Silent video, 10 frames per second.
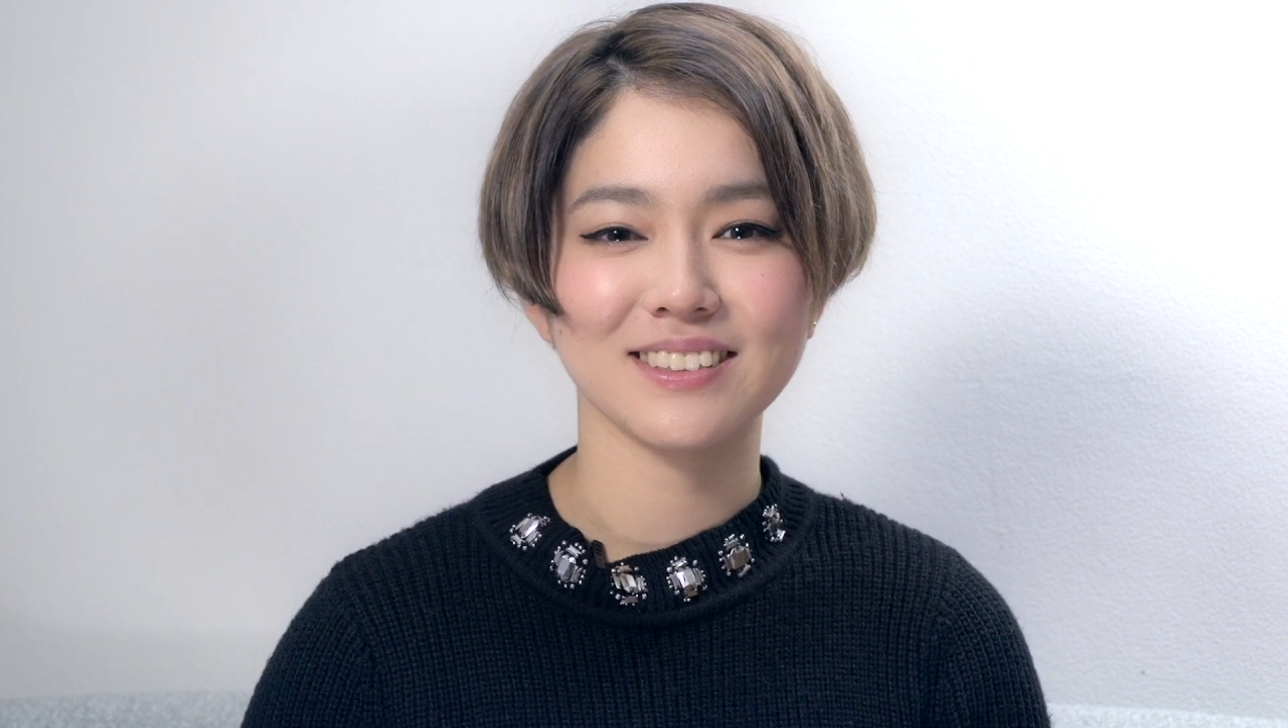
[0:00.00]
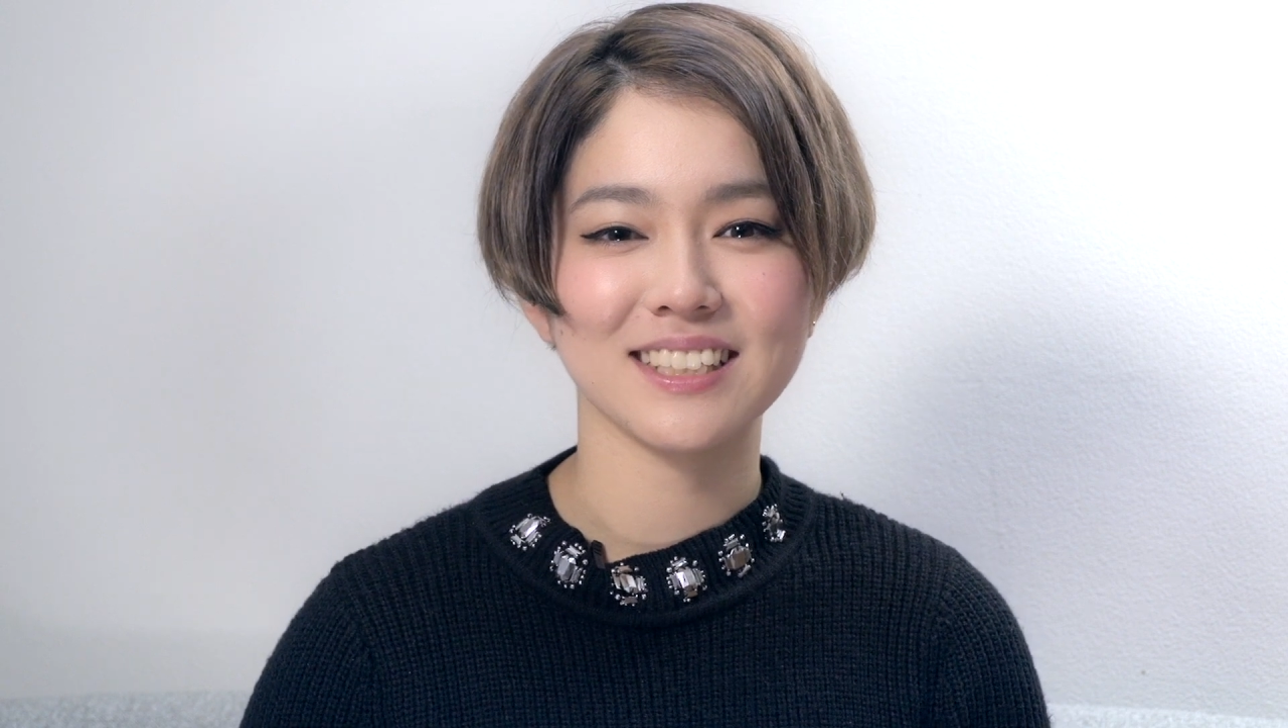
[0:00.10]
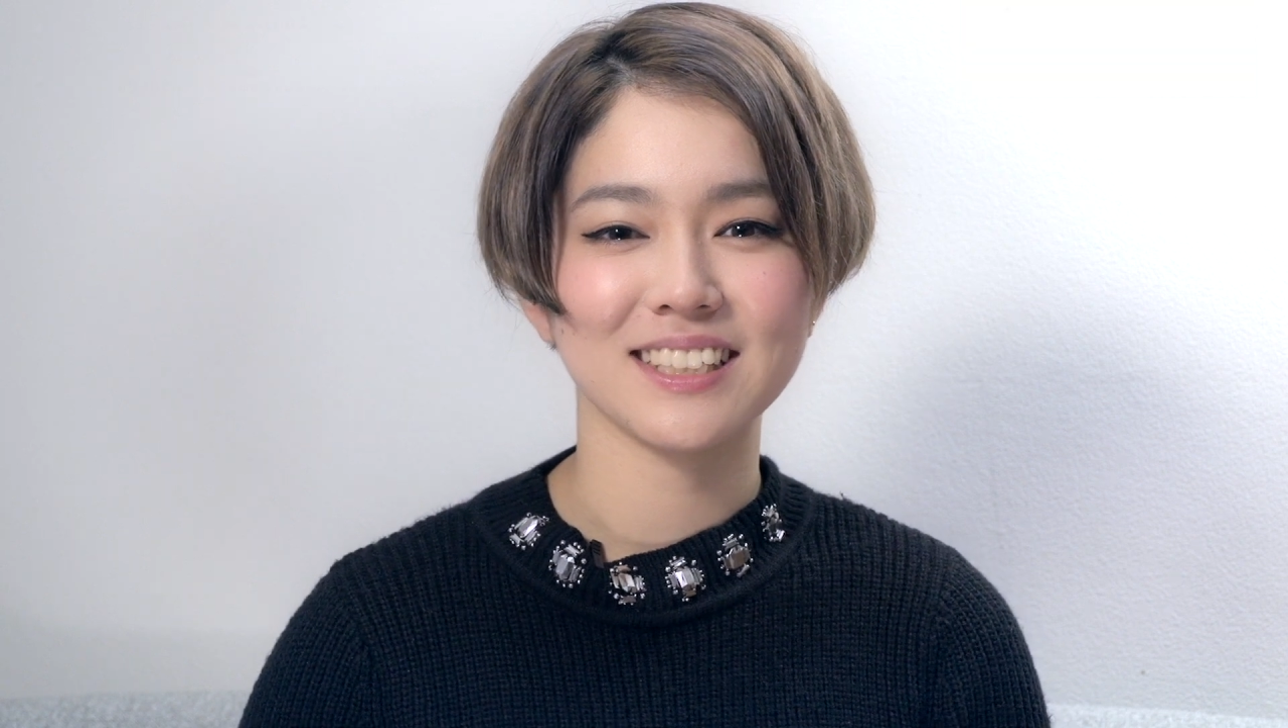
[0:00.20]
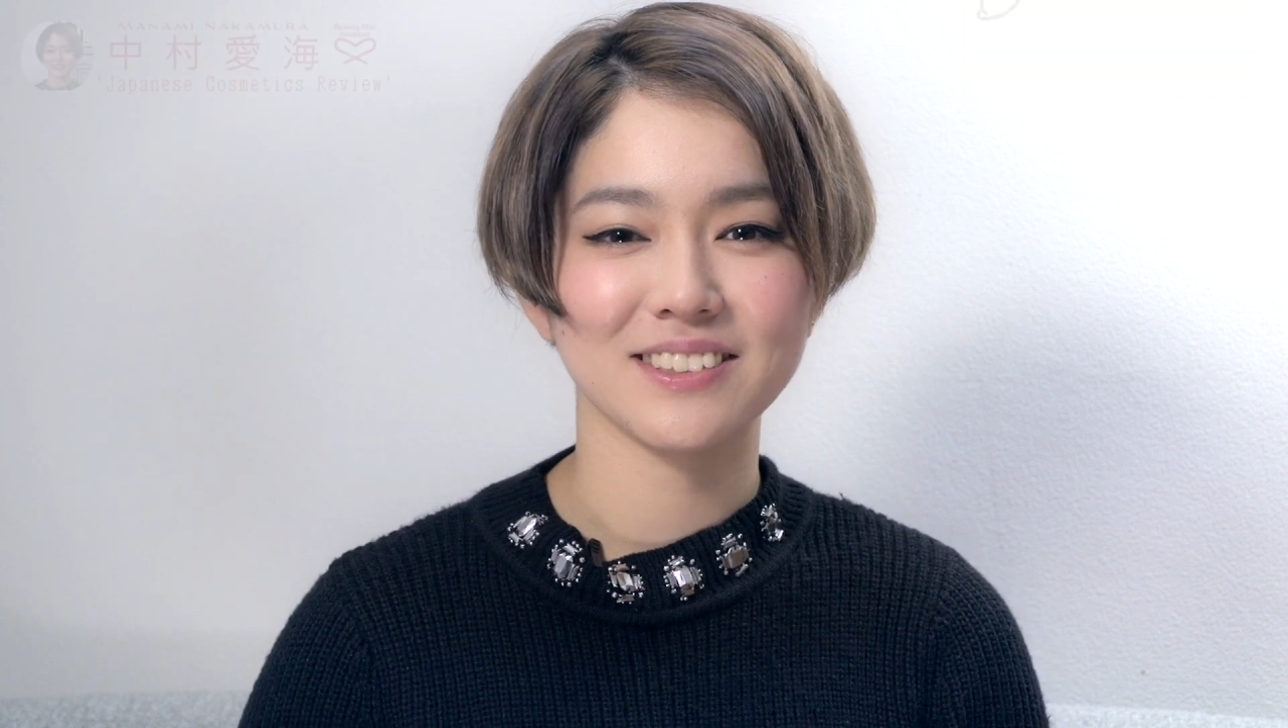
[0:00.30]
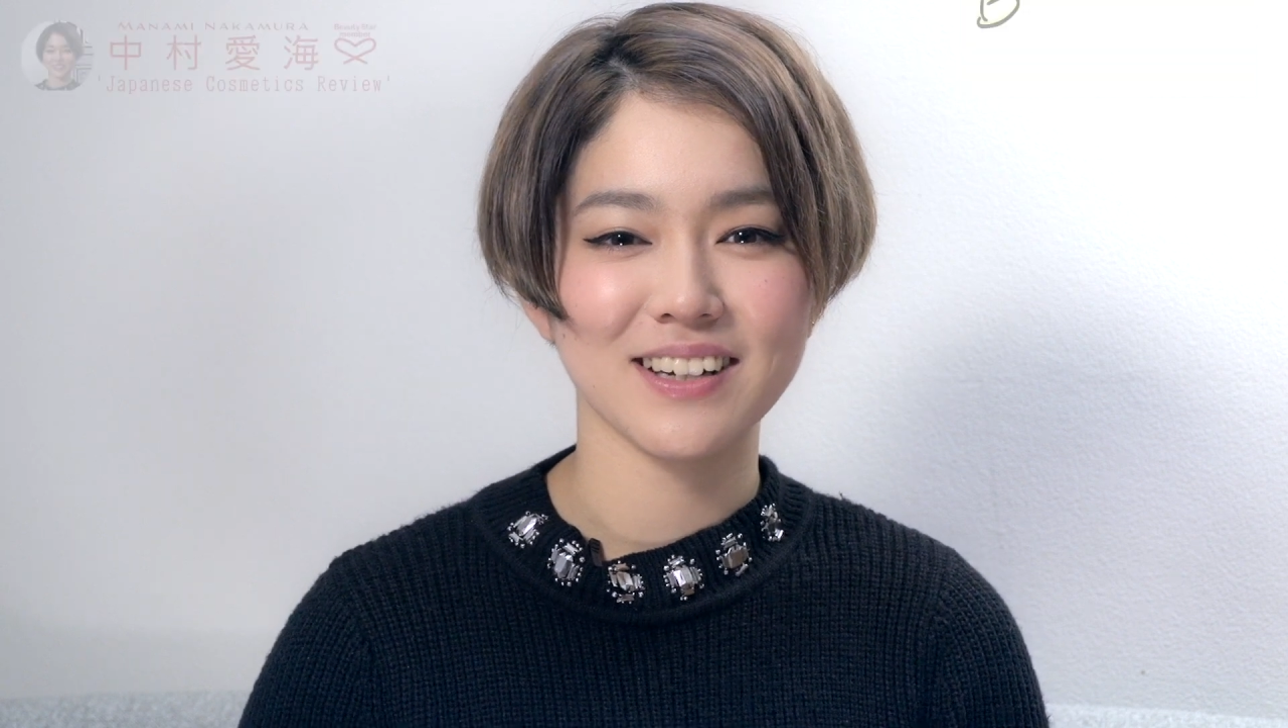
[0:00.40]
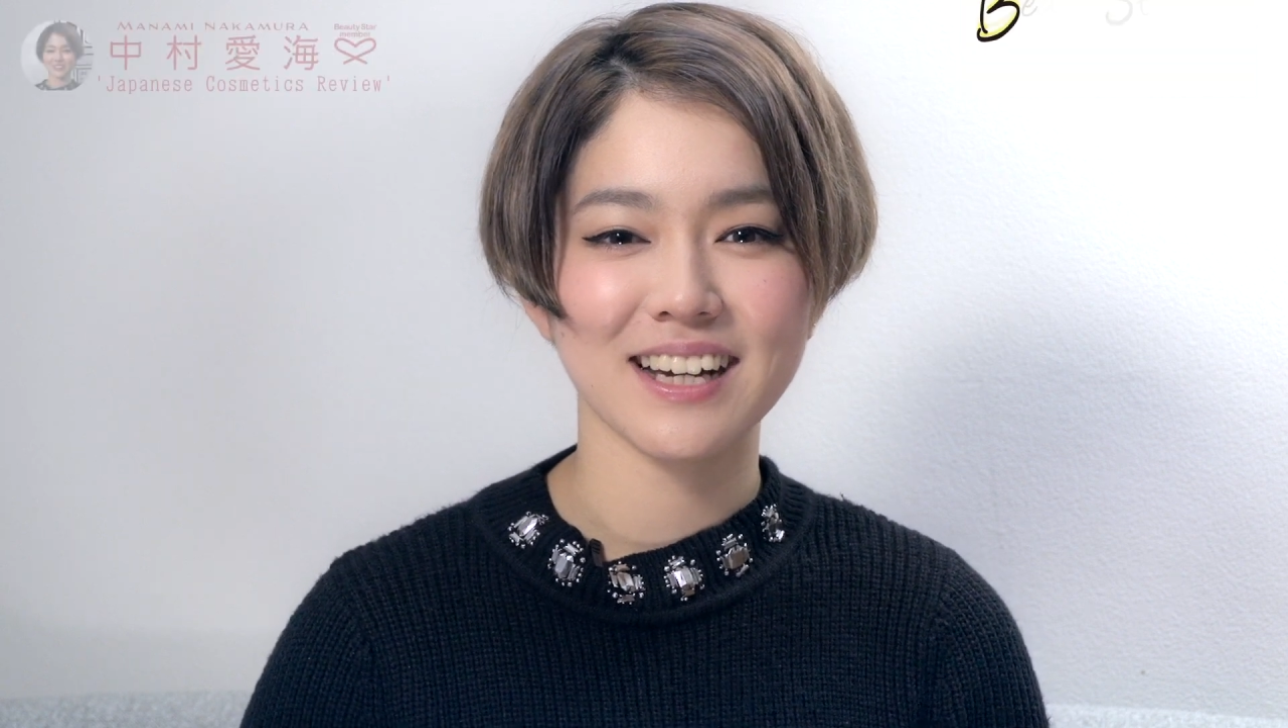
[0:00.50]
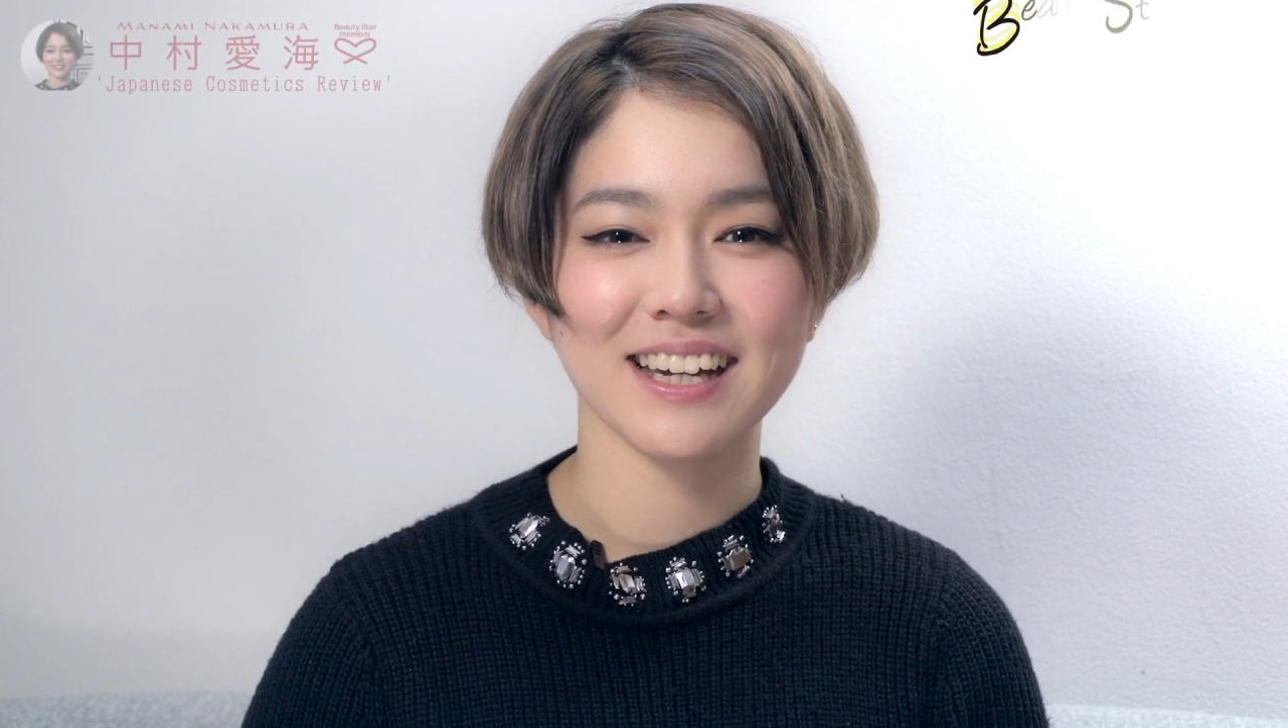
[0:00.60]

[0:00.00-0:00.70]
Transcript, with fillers: んにちは。